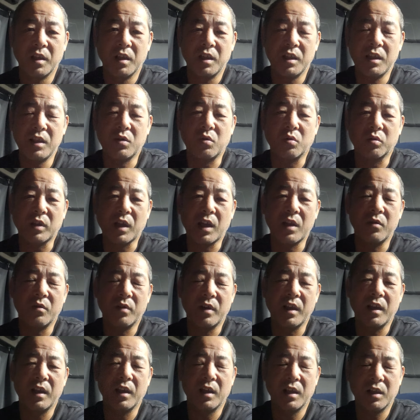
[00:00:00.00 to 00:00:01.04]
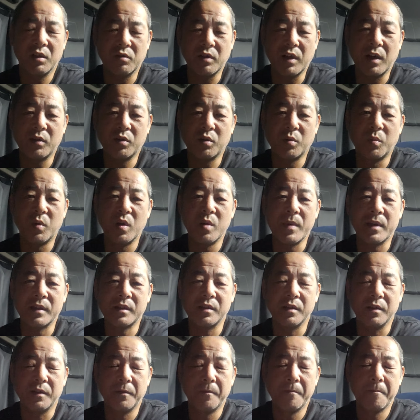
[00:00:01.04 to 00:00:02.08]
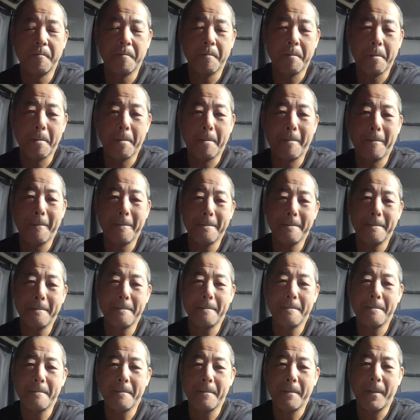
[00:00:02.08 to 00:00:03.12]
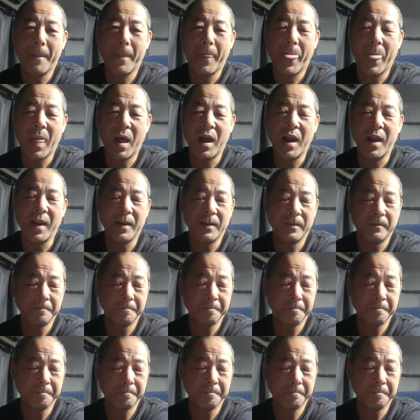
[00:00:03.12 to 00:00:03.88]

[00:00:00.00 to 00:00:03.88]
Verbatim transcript: いい答えをね、くれると思いますよ。はい。